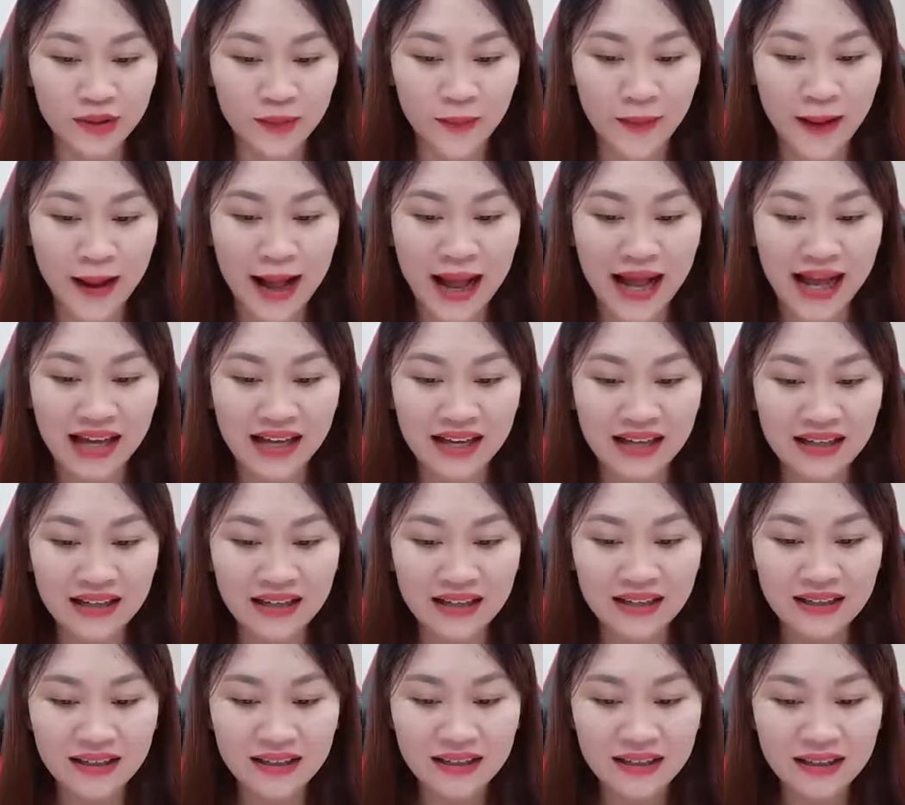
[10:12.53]
qua.
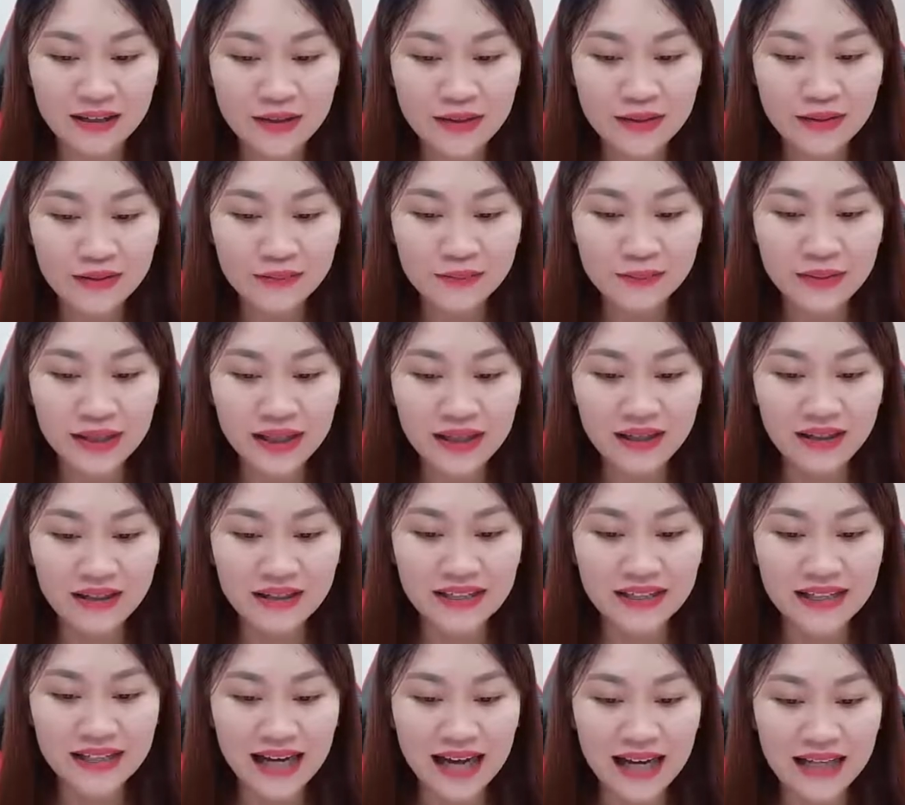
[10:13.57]
Biết được
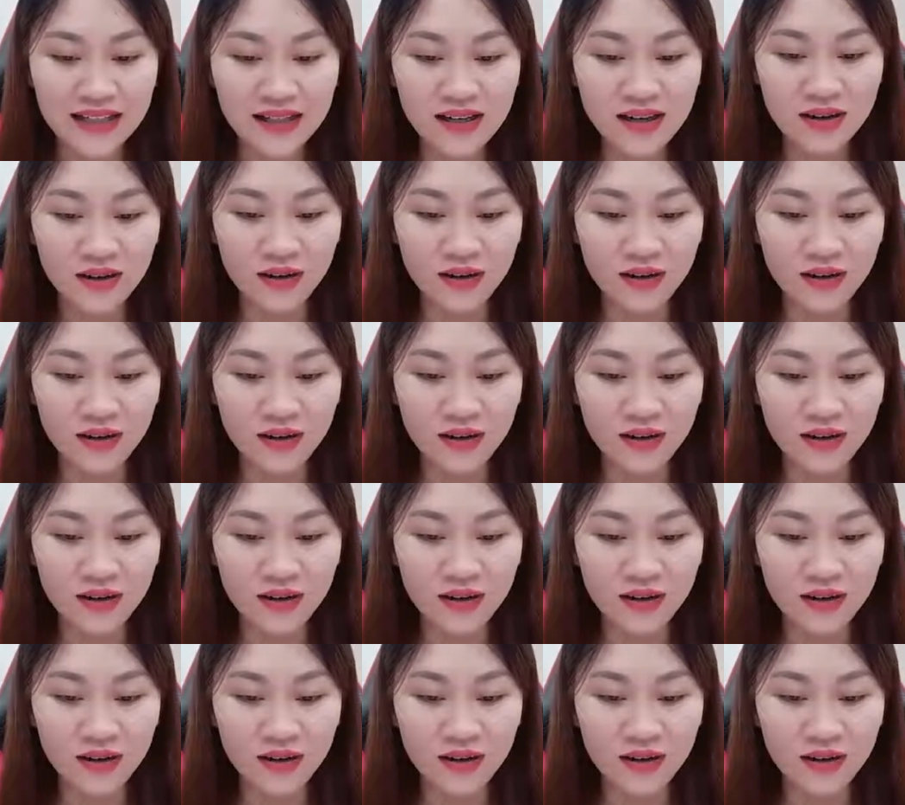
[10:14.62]
chị gái nhỏ